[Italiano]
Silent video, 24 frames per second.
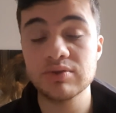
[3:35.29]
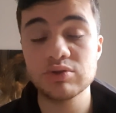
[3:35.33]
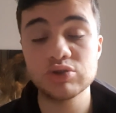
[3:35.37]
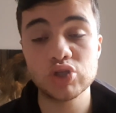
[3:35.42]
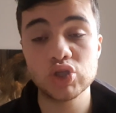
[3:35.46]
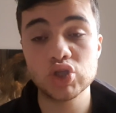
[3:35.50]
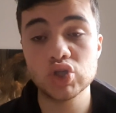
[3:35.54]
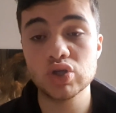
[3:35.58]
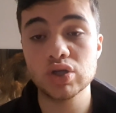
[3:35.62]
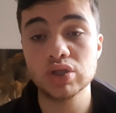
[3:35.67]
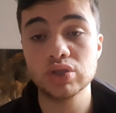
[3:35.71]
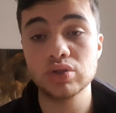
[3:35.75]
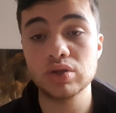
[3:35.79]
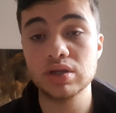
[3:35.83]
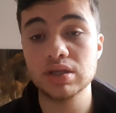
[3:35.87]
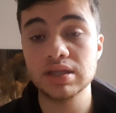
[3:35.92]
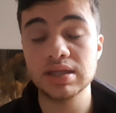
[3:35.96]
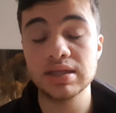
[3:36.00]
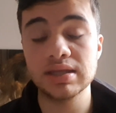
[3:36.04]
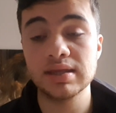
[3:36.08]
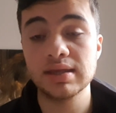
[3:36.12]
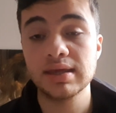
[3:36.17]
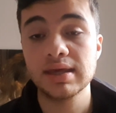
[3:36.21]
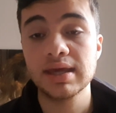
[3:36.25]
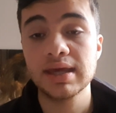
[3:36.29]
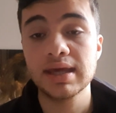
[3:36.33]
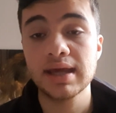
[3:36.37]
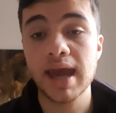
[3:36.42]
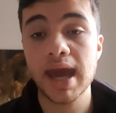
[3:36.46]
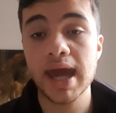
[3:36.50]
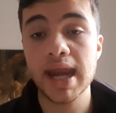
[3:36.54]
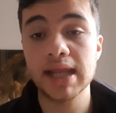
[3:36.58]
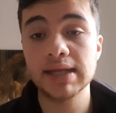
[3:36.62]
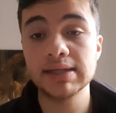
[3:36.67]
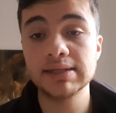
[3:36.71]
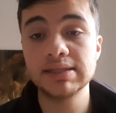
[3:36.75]
questo giocatore ti
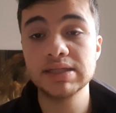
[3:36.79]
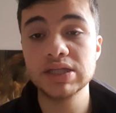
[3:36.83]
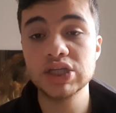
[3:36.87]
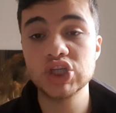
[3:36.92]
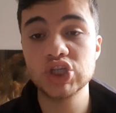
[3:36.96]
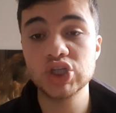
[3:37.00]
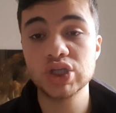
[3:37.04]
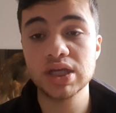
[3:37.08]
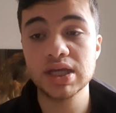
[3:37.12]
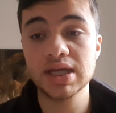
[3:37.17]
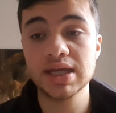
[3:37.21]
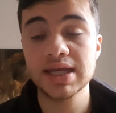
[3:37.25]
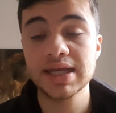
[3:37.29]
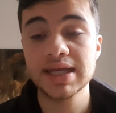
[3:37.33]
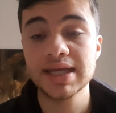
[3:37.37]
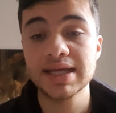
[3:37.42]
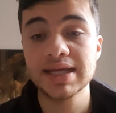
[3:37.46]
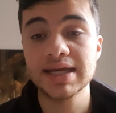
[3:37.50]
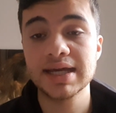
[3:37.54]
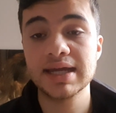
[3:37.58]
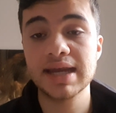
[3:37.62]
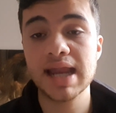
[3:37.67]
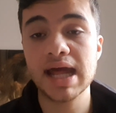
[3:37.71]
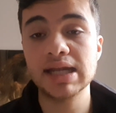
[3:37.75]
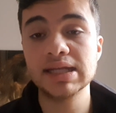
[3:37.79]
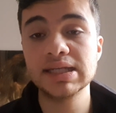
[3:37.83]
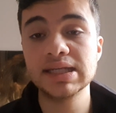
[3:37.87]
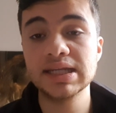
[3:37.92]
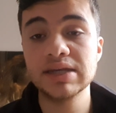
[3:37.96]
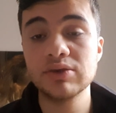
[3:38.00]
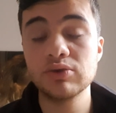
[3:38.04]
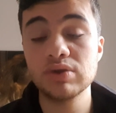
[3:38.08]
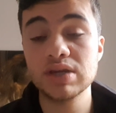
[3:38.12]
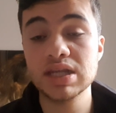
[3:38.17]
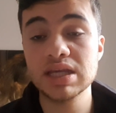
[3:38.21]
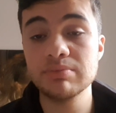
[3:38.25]
garantisce grande
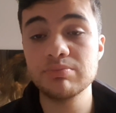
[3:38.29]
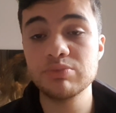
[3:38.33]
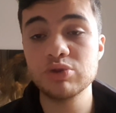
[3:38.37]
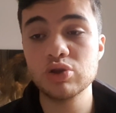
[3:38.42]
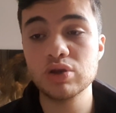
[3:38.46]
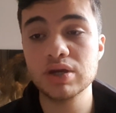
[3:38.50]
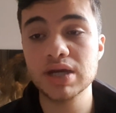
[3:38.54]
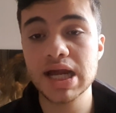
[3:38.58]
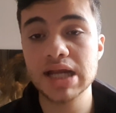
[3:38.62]
equilibrio,